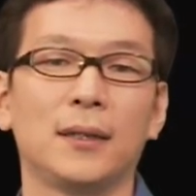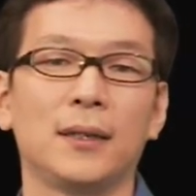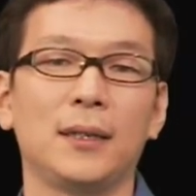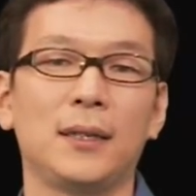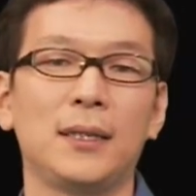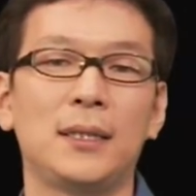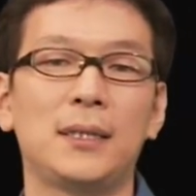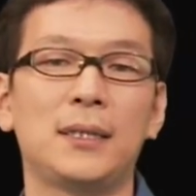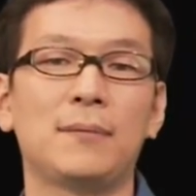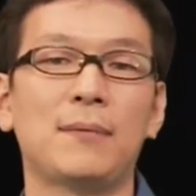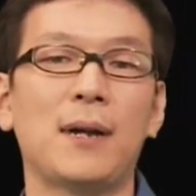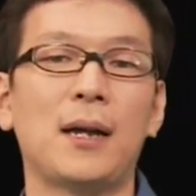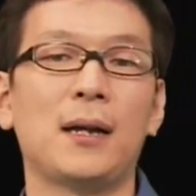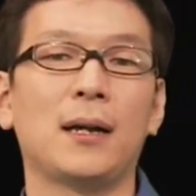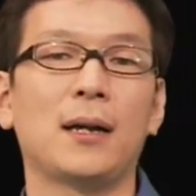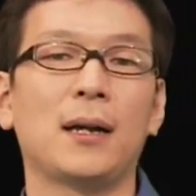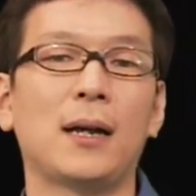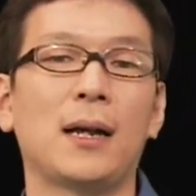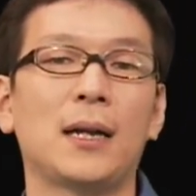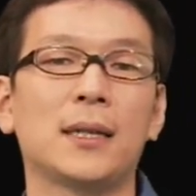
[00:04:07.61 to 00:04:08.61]
一
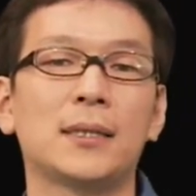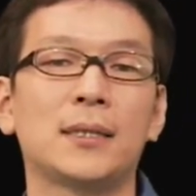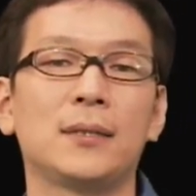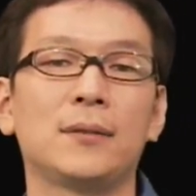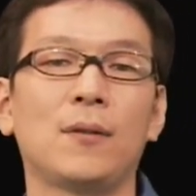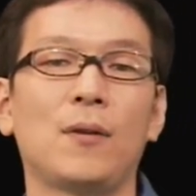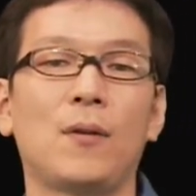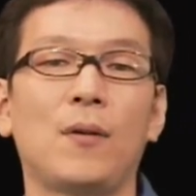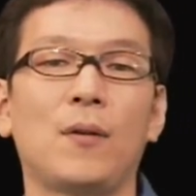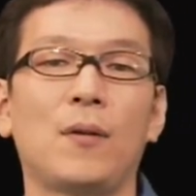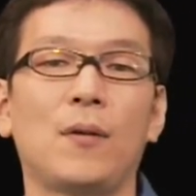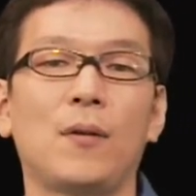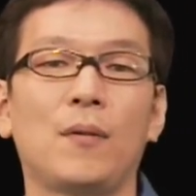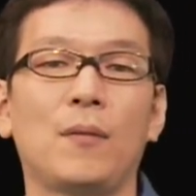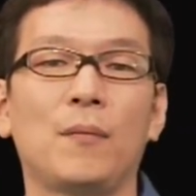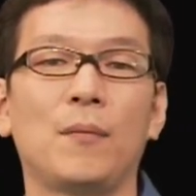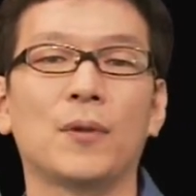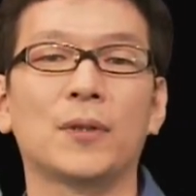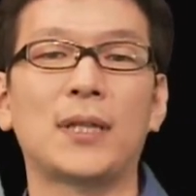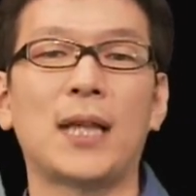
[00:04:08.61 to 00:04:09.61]
番端の
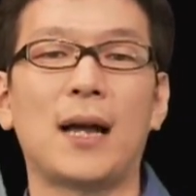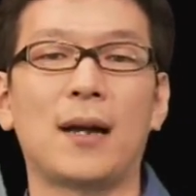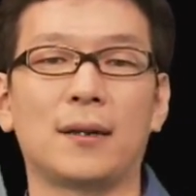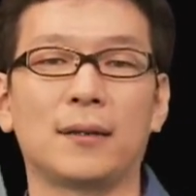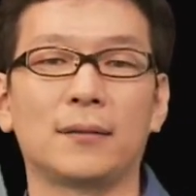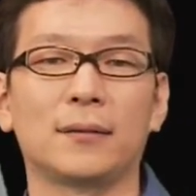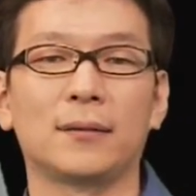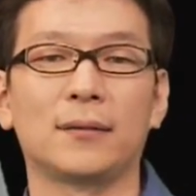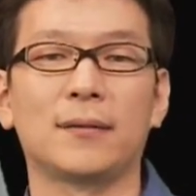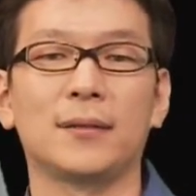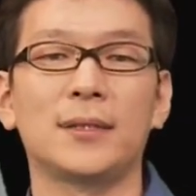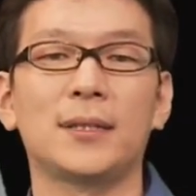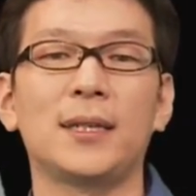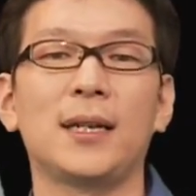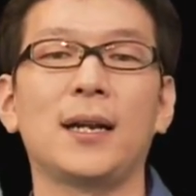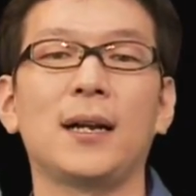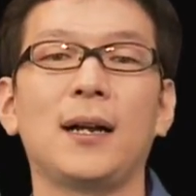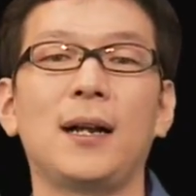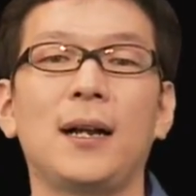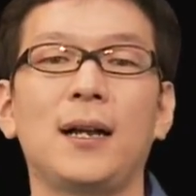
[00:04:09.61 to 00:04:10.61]
ボタン、こち
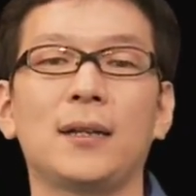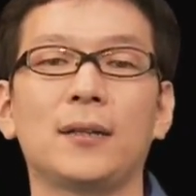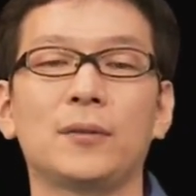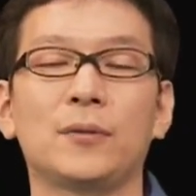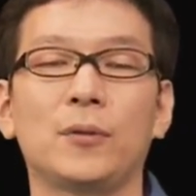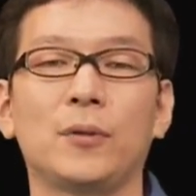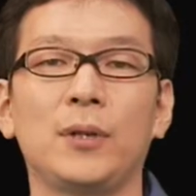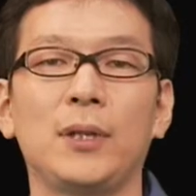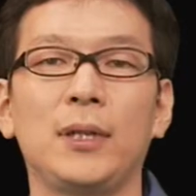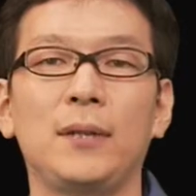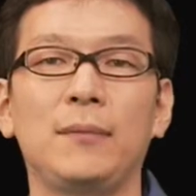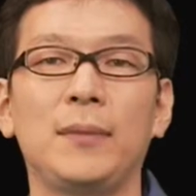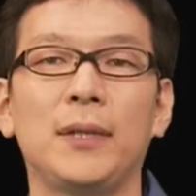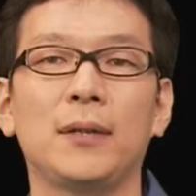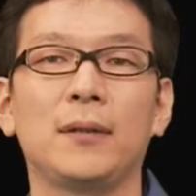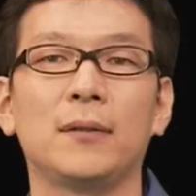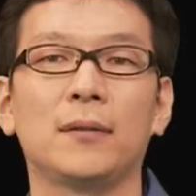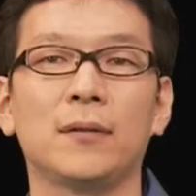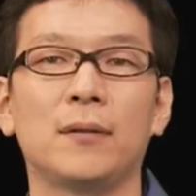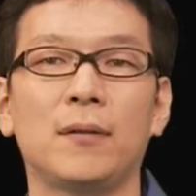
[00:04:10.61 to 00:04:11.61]
らが
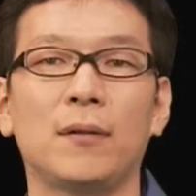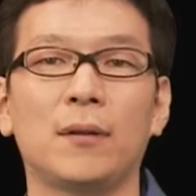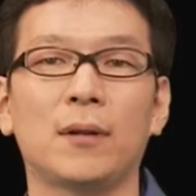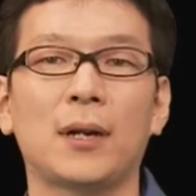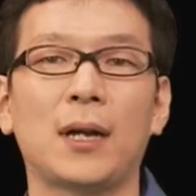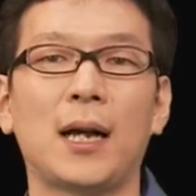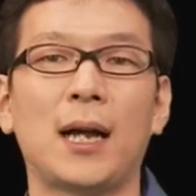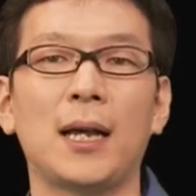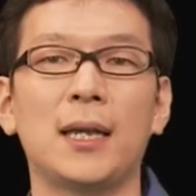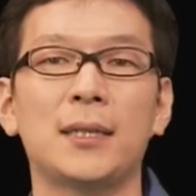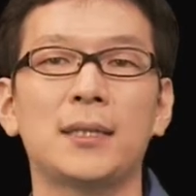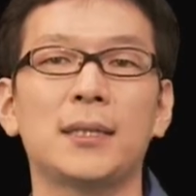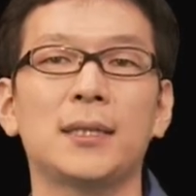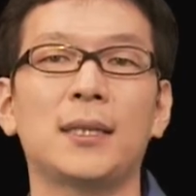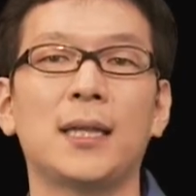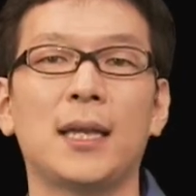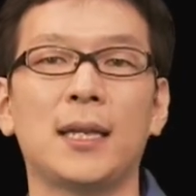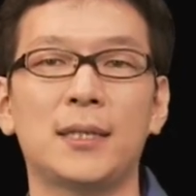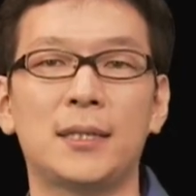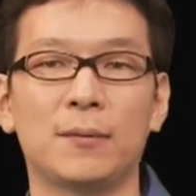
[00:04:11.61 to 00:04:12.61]
ストリーミングの開始
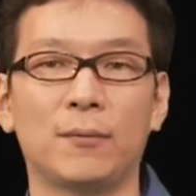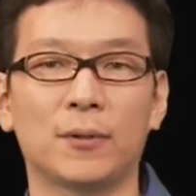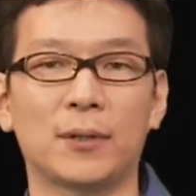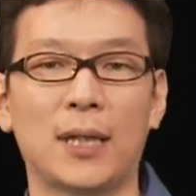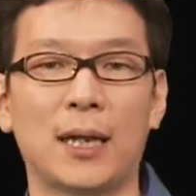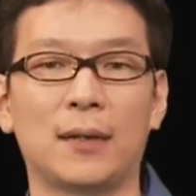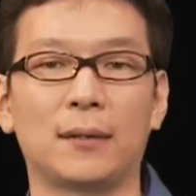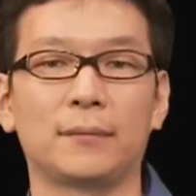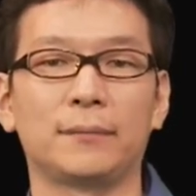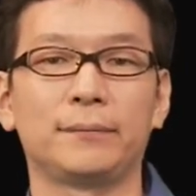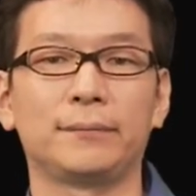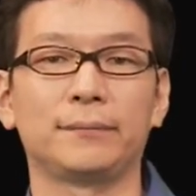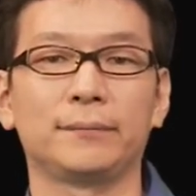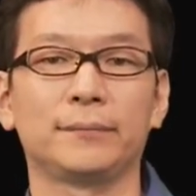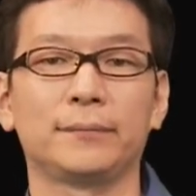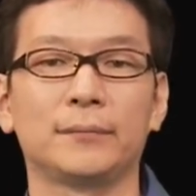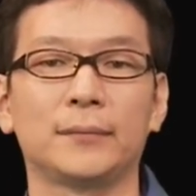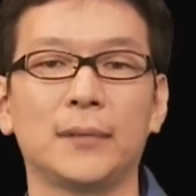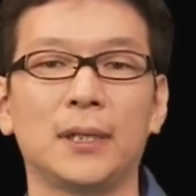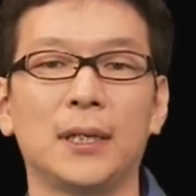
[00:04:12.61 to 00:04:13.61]
停止ボタン。
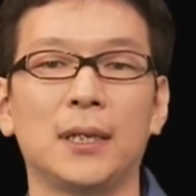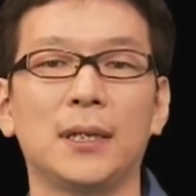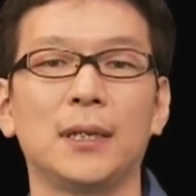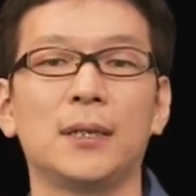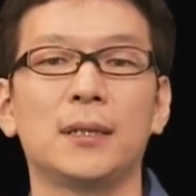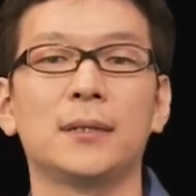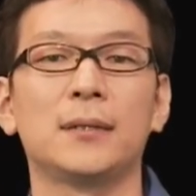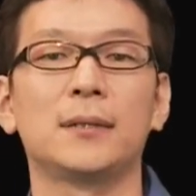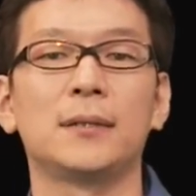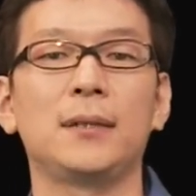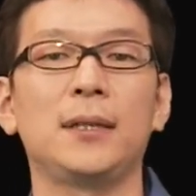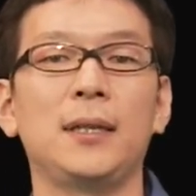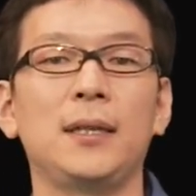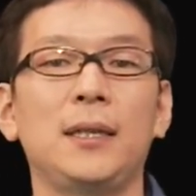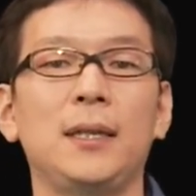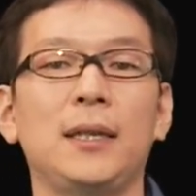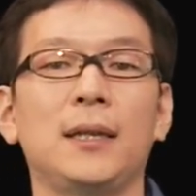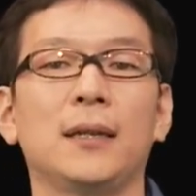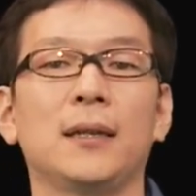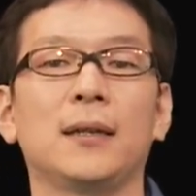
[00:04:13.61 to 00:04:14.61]
次
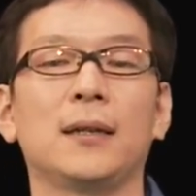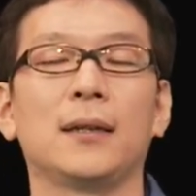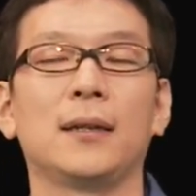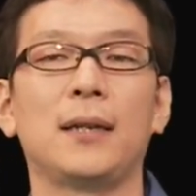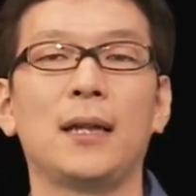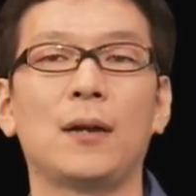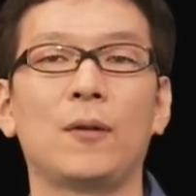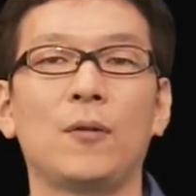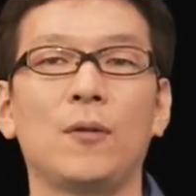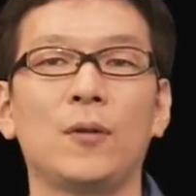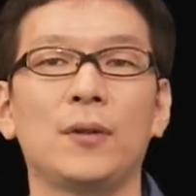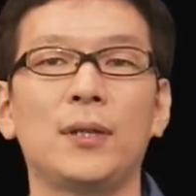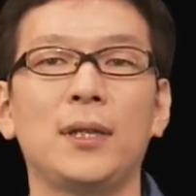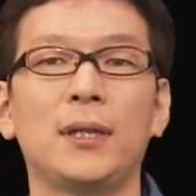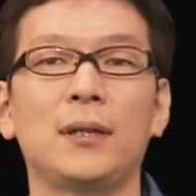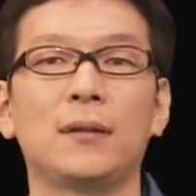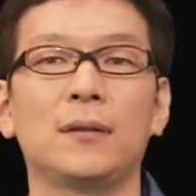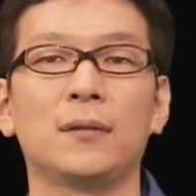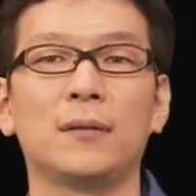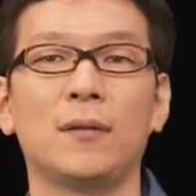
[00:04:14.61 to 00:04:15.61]
に
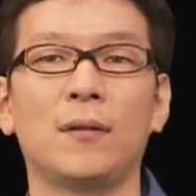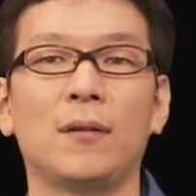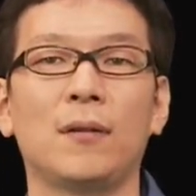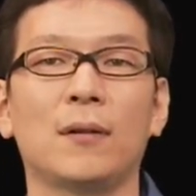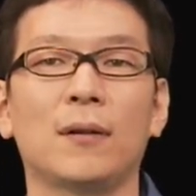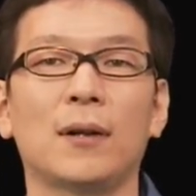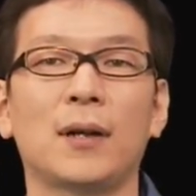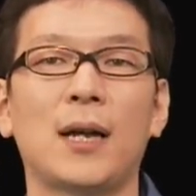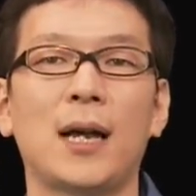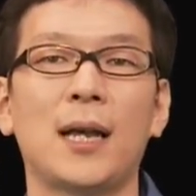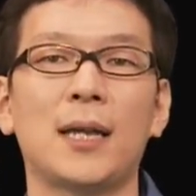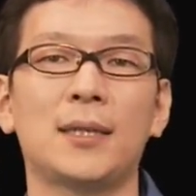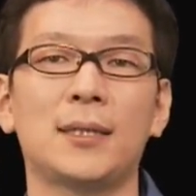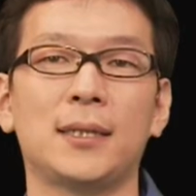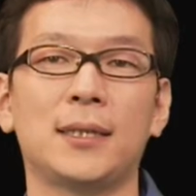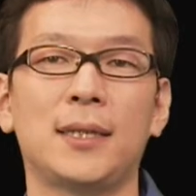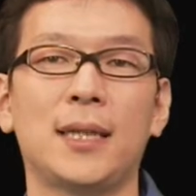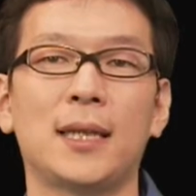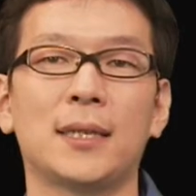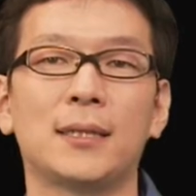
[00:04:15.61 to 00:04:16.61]
レコーディングの開
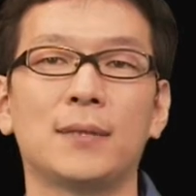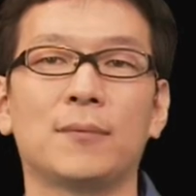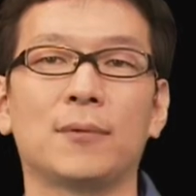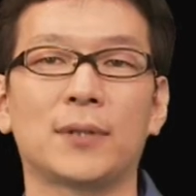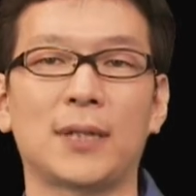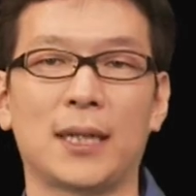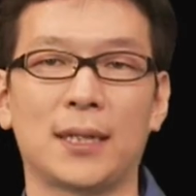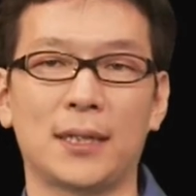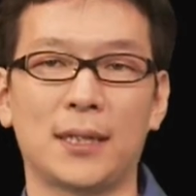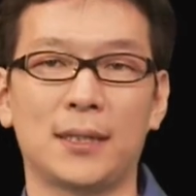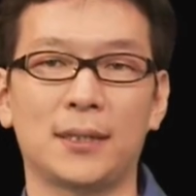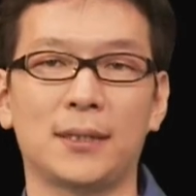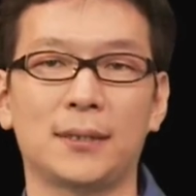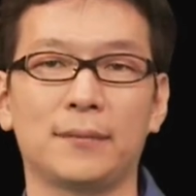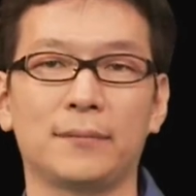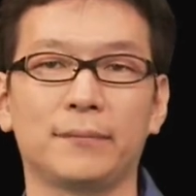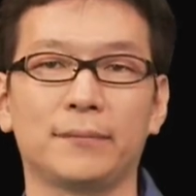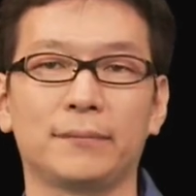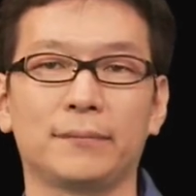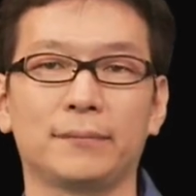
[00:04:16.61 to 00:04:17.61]
始停止ボタンです。